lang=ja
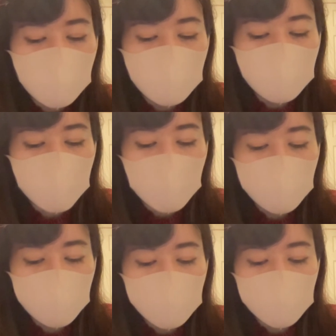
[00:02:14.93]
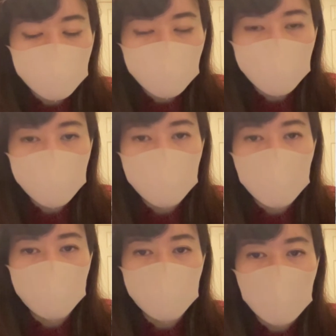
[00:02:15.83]
このライトムーブと
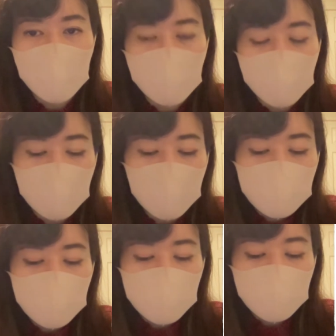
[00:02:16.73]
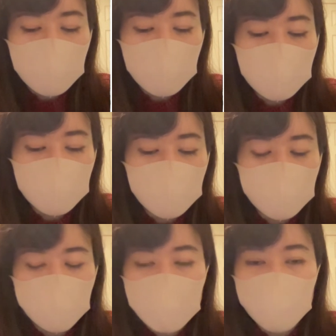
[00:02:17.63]
オープンレントで連絡を
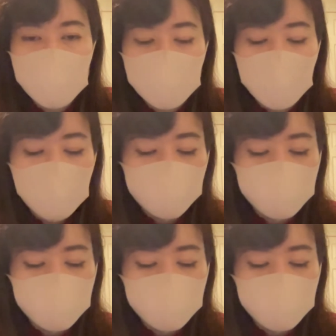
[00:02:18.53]
取っていました。